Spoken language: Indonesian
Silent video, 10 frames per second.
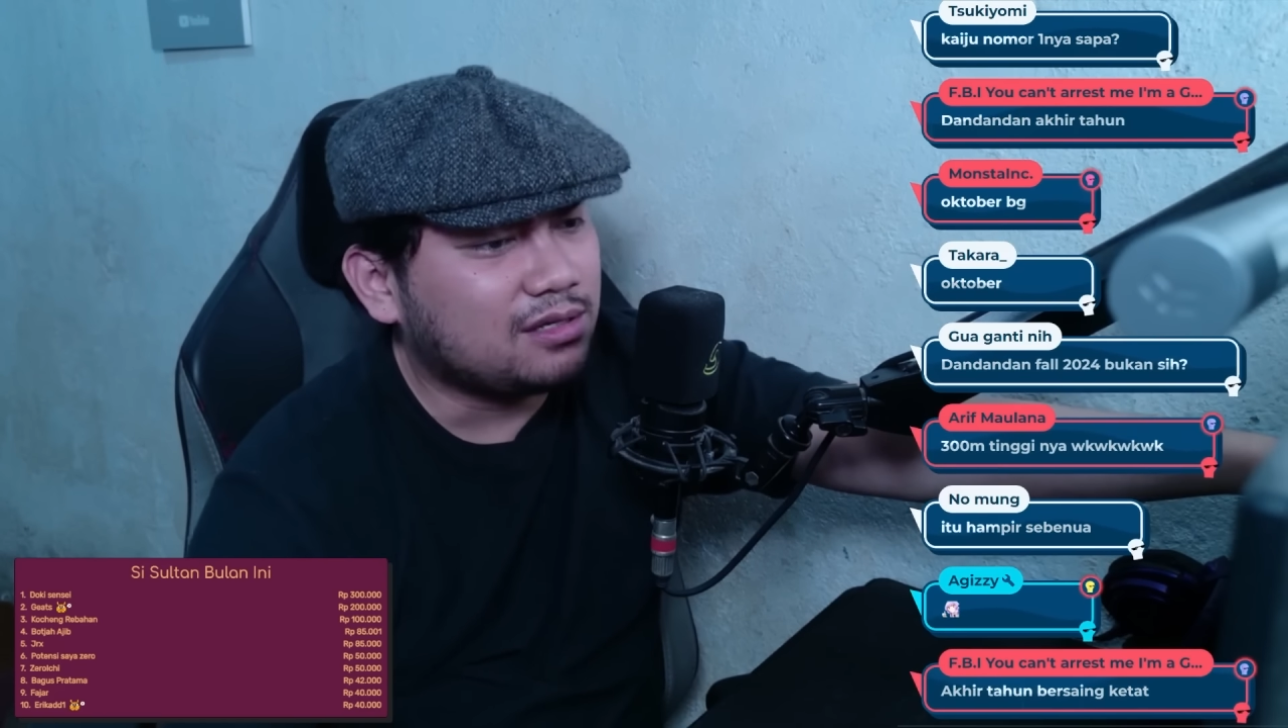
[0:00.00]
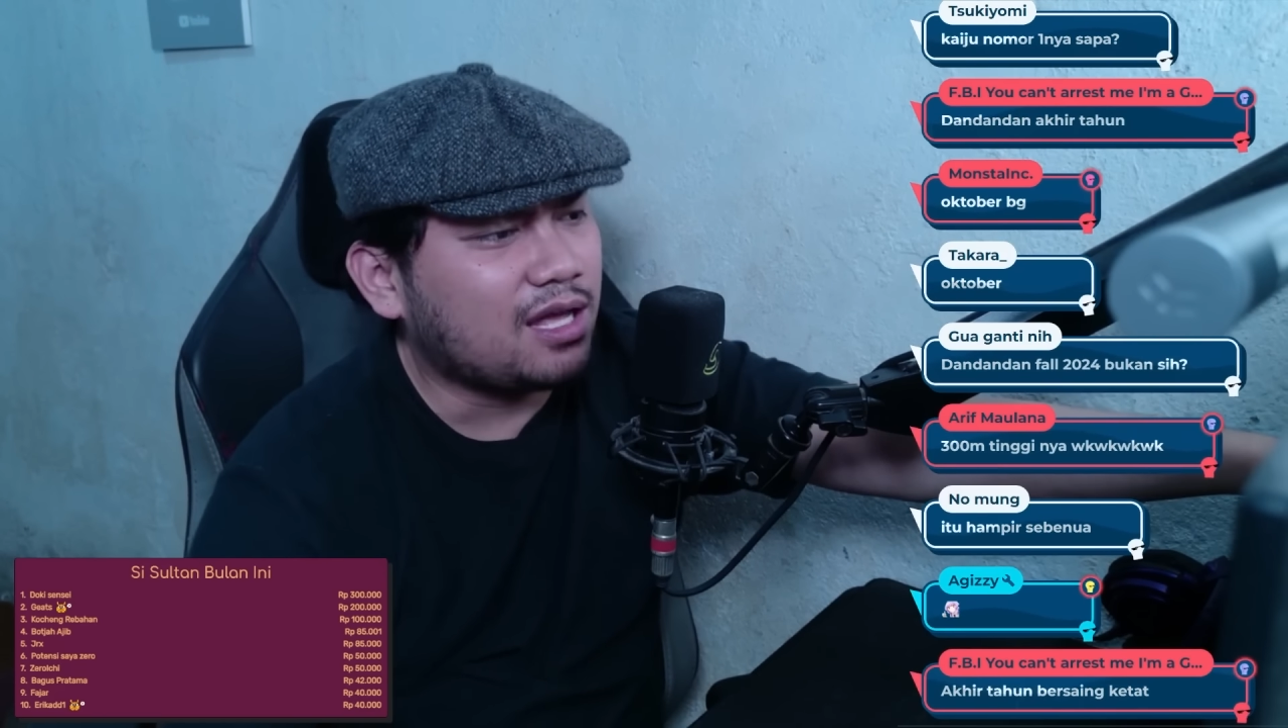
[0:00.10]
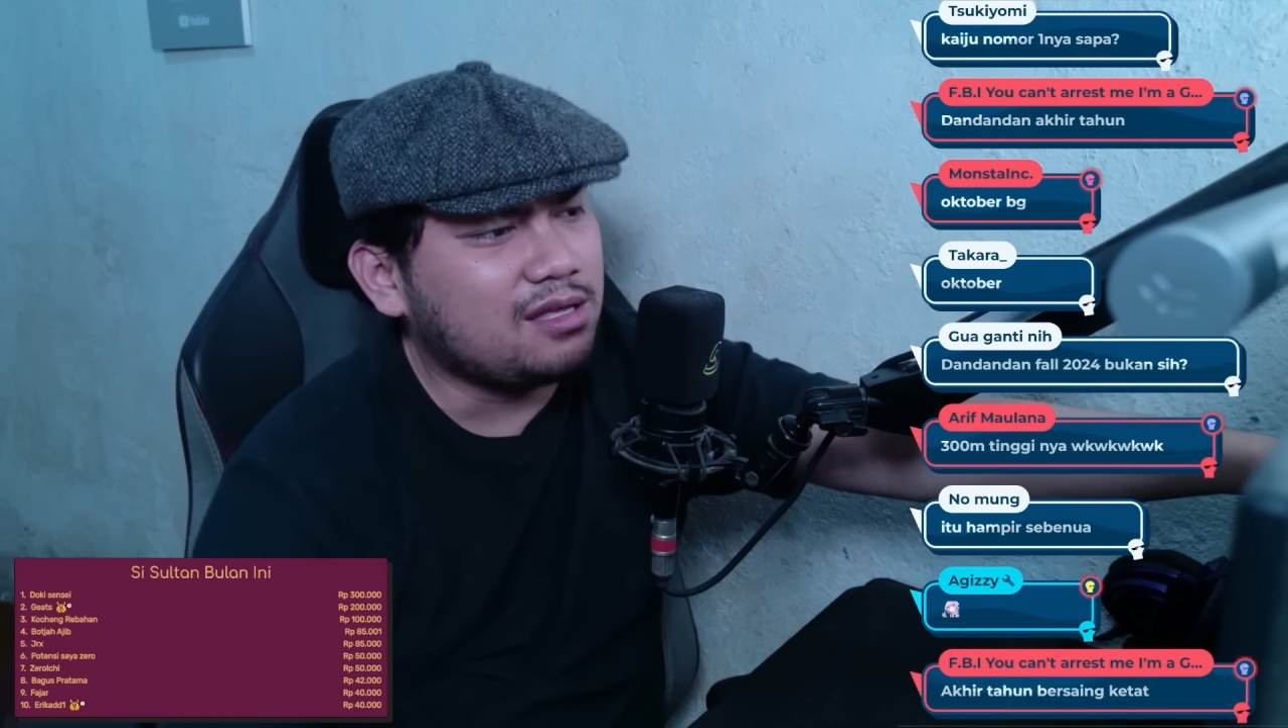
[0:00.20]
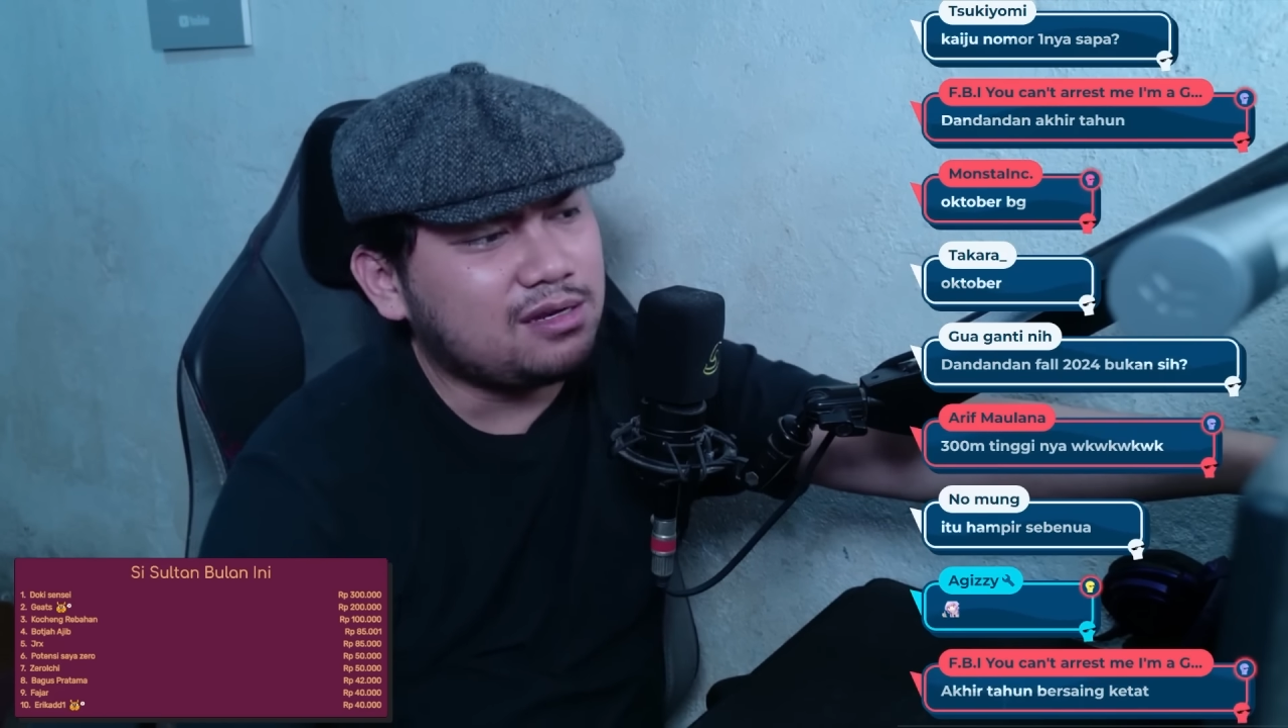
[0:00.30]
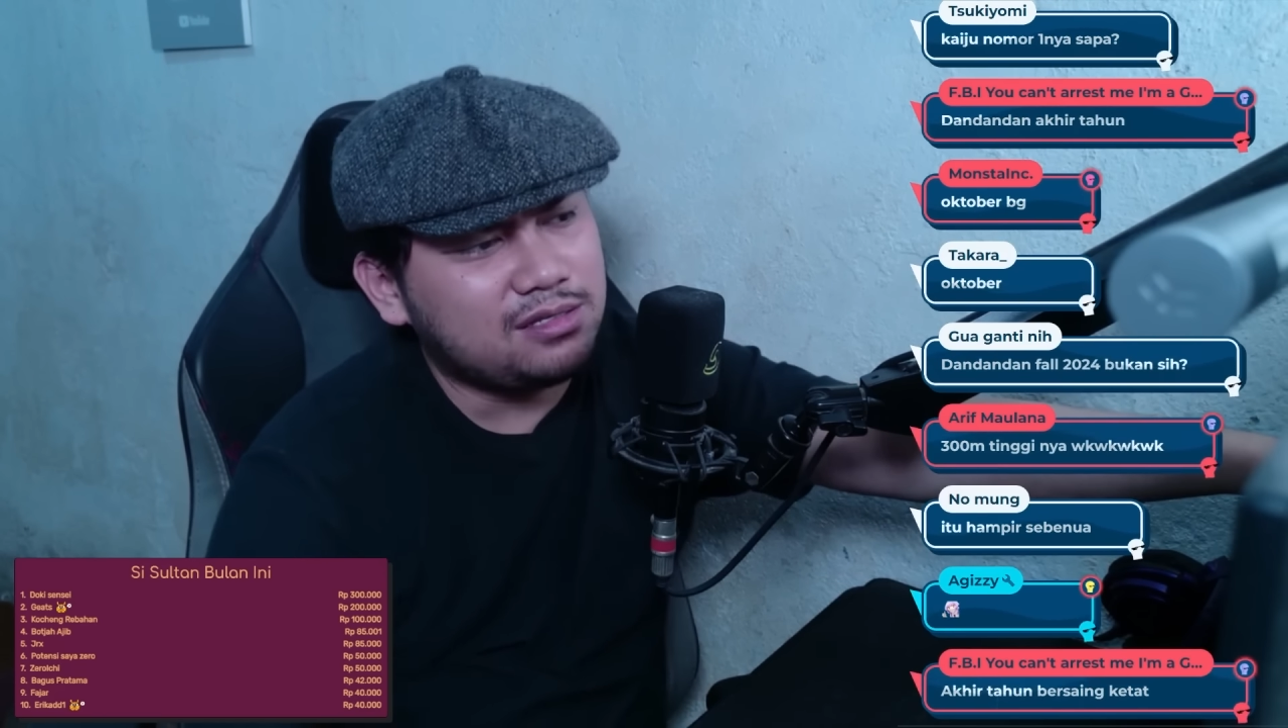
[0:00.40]

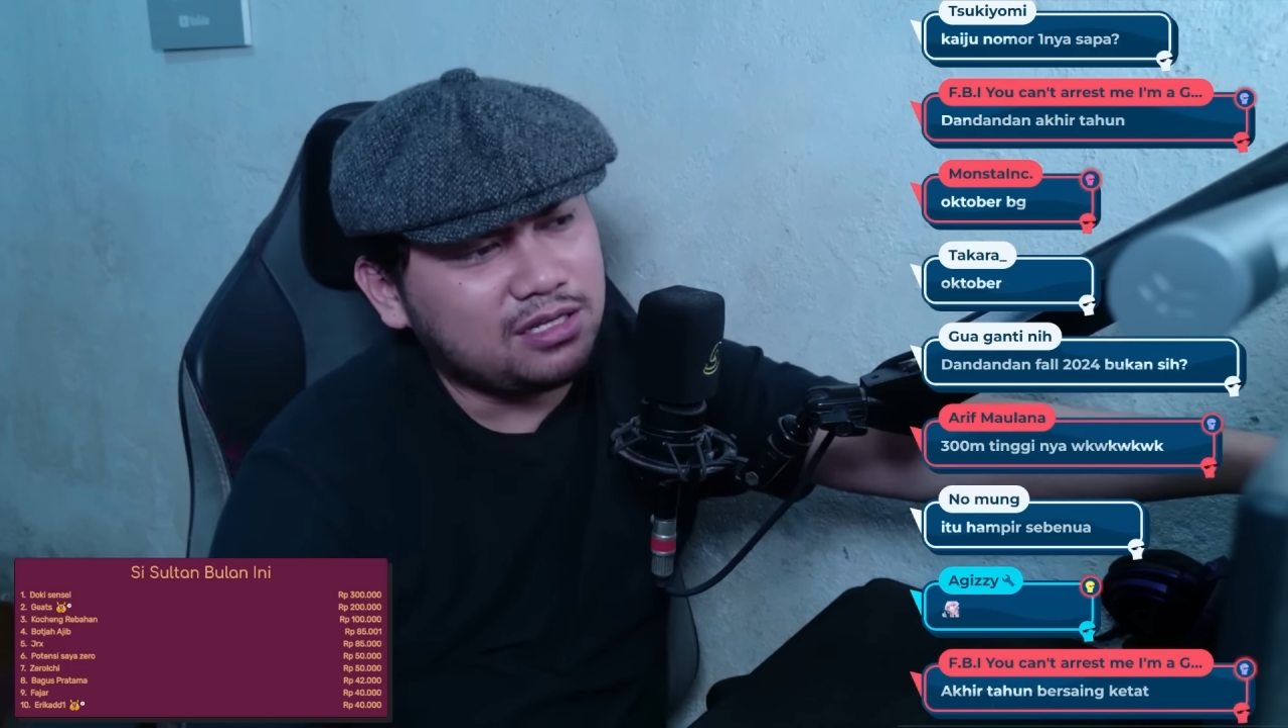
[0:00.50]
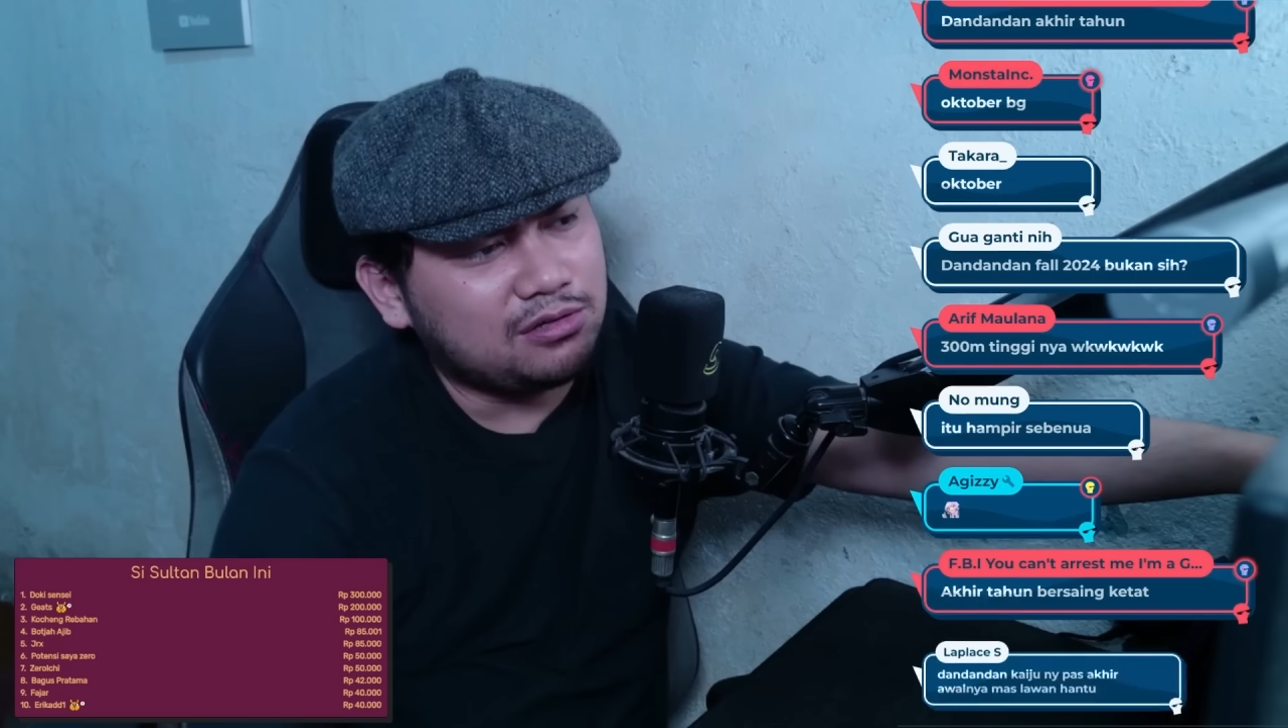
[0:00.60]
kayaknya di sini